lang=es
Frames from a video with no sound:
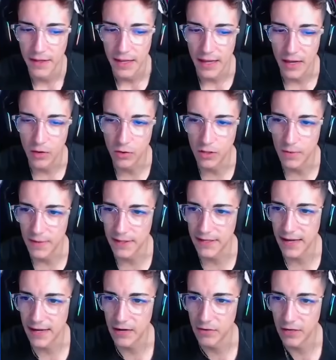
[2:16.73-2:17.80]
El
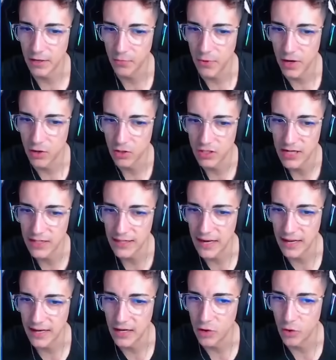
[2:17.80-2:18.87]
Ultimate Hiron que es bueno. Salta
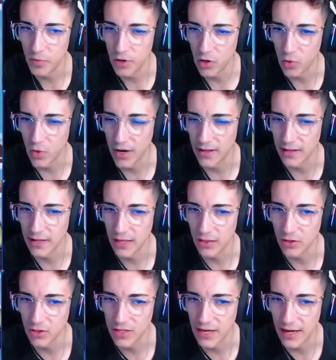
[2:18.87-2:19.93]
la kill número 42.